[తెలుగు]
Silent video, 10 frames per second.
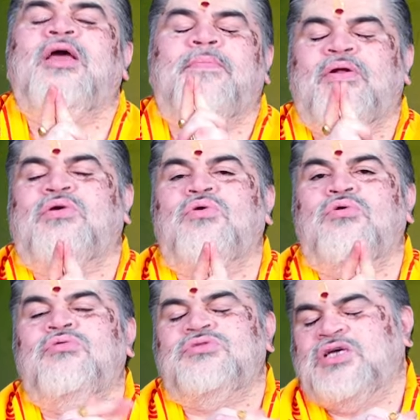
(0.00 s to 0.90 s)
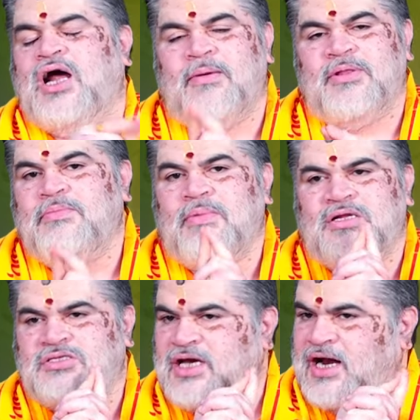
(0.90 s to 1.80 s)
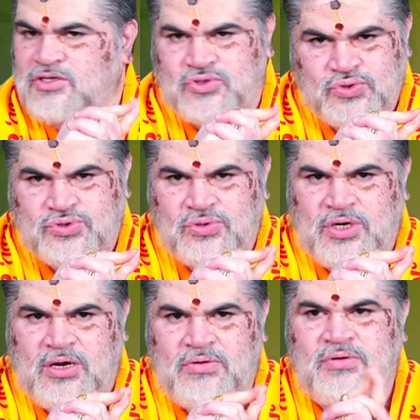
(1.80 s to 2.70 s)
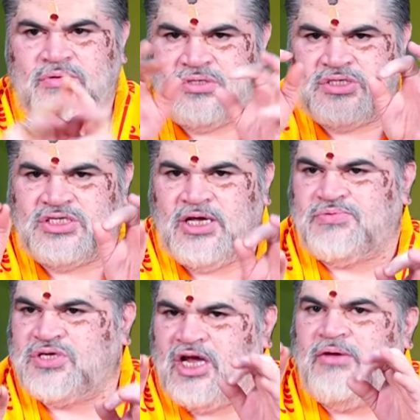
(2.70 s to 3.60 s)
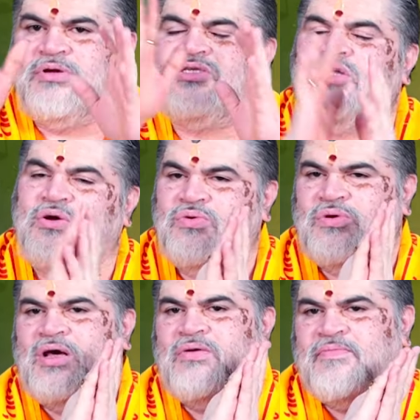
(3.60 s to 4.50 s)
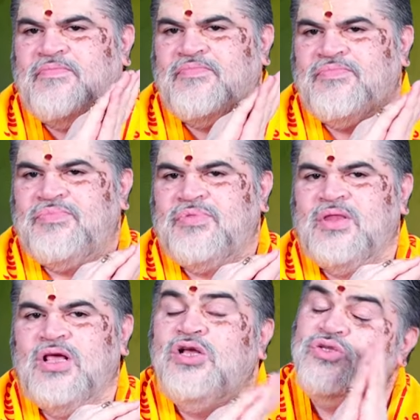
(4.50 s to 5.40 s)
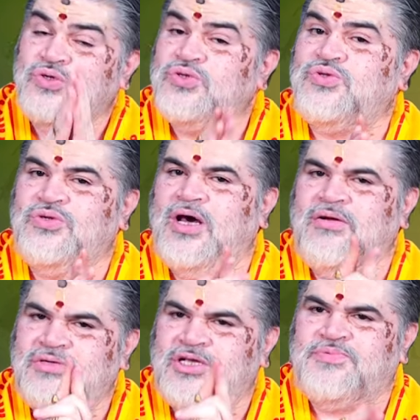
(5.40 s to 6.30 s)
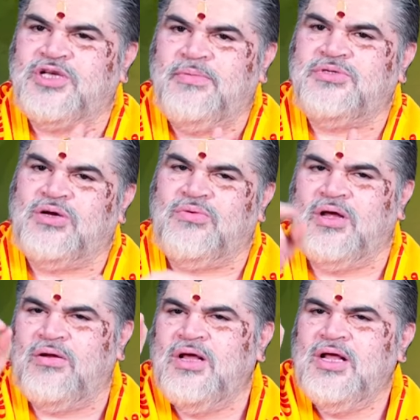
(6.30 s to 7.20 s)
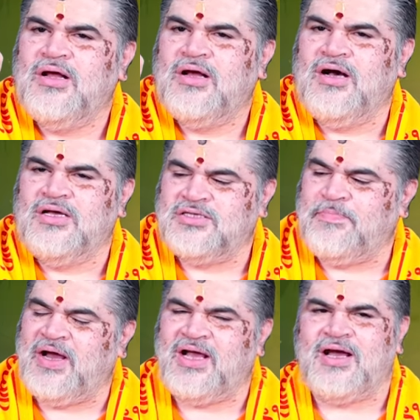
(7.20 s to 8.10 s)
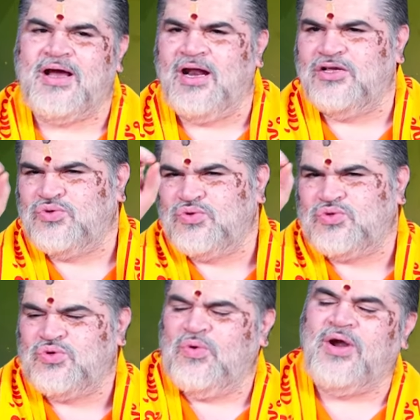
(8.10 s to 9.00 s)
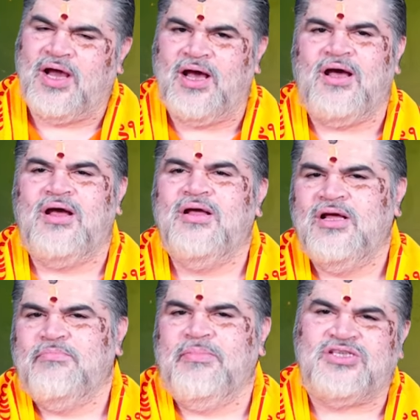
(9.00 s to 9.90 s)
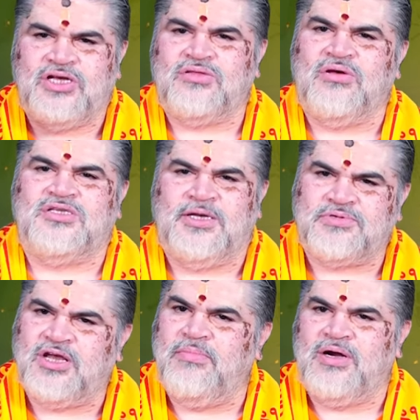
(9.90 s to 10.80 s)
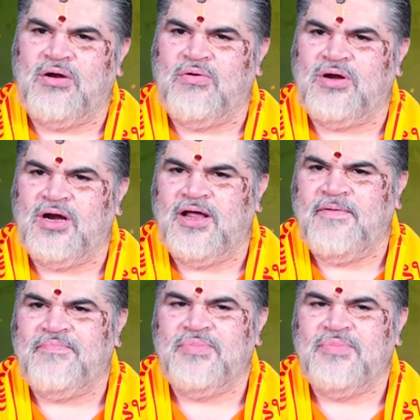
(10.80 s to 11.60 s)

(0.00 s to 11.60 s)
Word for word: ఇప్పటివరకు చాలామంది మన ఛానల్ చూస్తున్నారు సబ్స్క్రైబర్స్ తక్కువ ఉన్నారు చూస్తున్నారు సబ్స్క్రైబర్స్ తక్కువ ఉన్నారు కాస్త పక్కన చూస్తూ ఉండగా మీ చేతితో ఆ సబ్స్క్రైబ్ బటన్ కొట్టండి